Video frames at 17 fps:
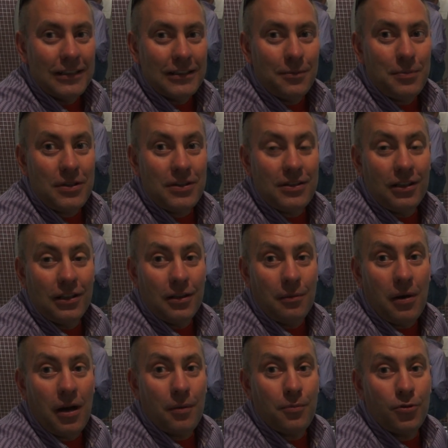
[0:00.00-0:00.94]
Теперь
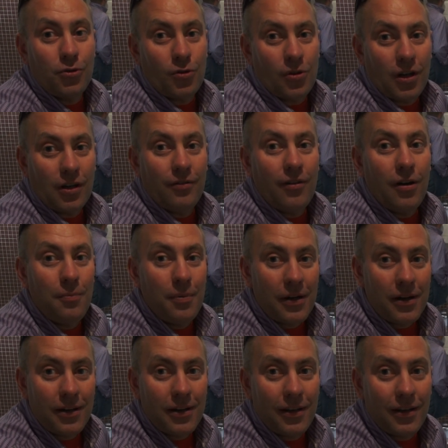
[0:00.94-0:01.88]
сделаем обзор
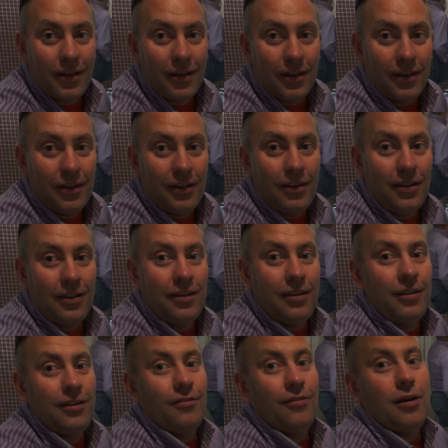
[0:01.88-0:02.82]
аквапарка
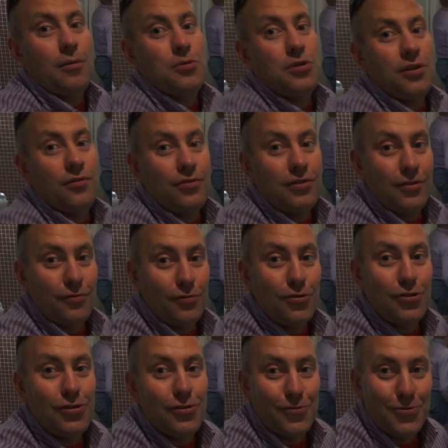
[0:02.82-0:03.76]
и вообще
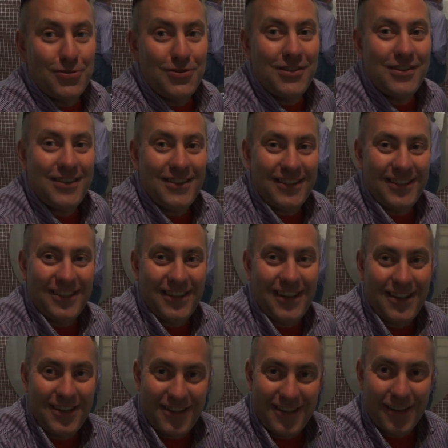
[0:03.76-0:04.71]
всего, чего здесь
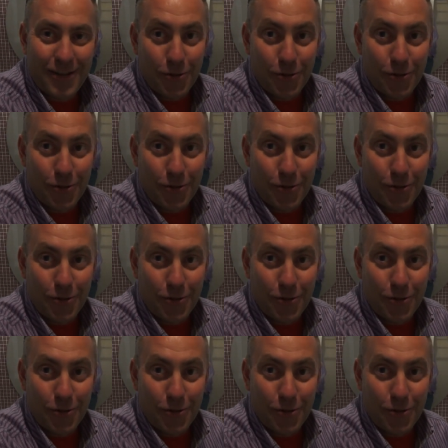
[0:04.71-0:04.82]
есть.